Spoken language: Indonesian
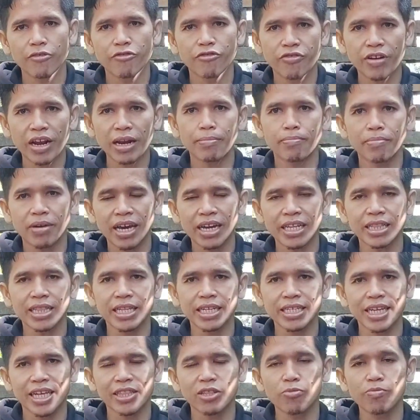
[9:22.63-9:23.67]
frame
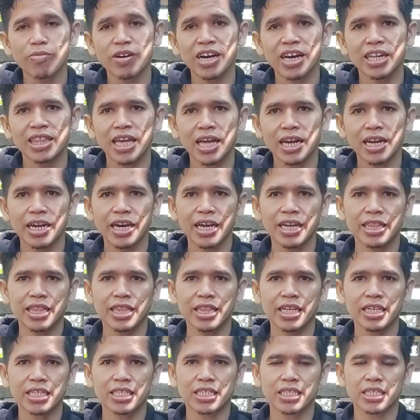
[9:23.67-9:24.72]
kritis atau pengertian
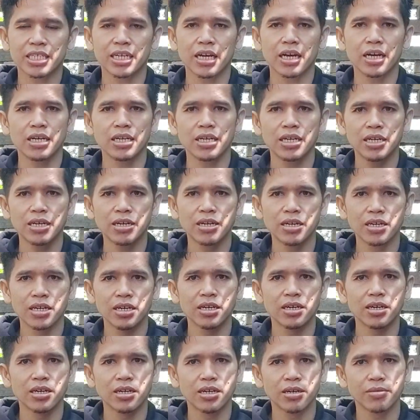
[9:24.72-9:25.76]
kritis
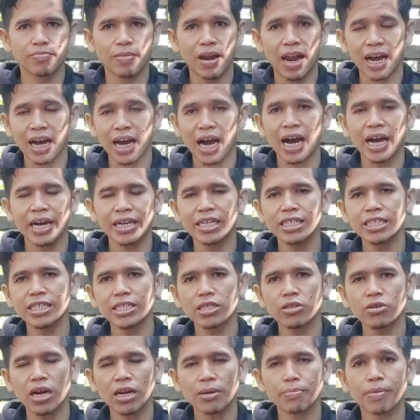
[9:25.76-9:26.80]
eh, belakangan
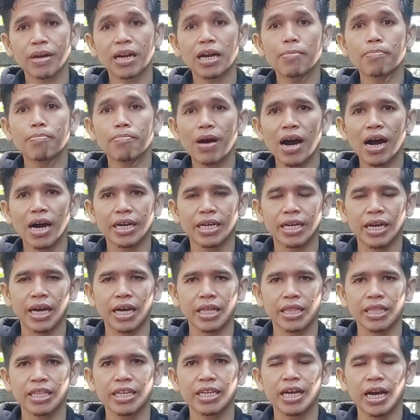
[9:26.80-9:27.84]
ini itu kan berkembang
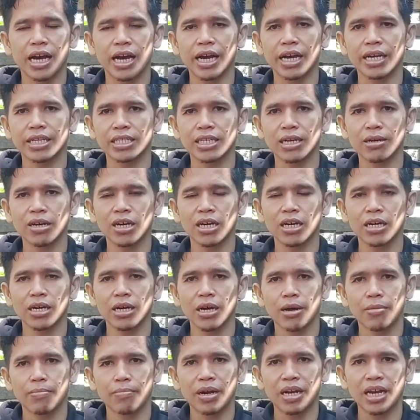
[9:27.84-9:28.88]
ya, tidak hanya
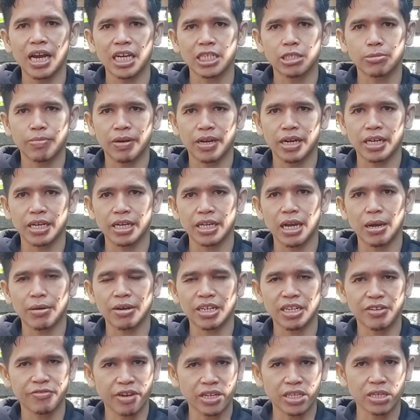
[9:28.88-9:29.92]
pada aspek yang
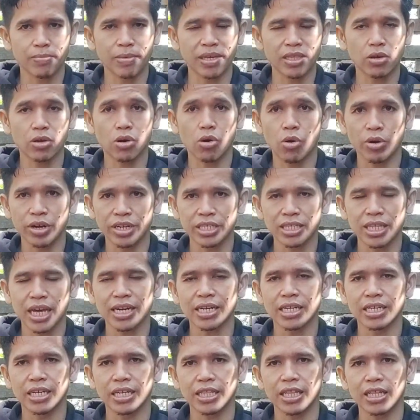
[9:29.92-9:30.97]
sifatnya metodologis
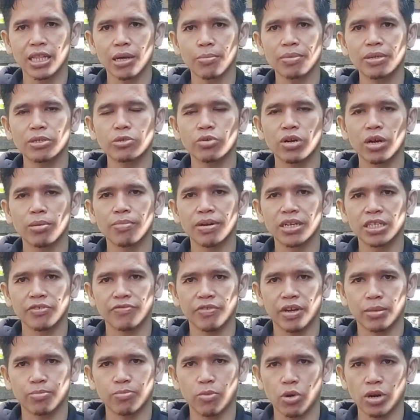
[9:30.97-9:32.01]
tadi, tetapi juga
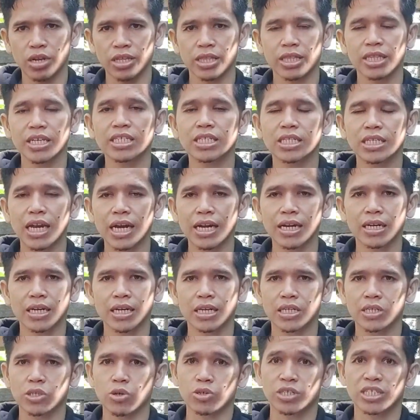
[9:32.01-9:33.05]
bersifat politis dan
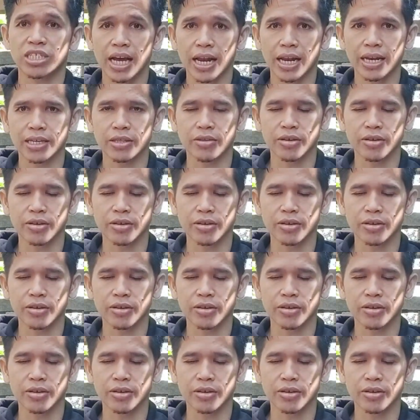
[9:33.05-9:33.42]
sosial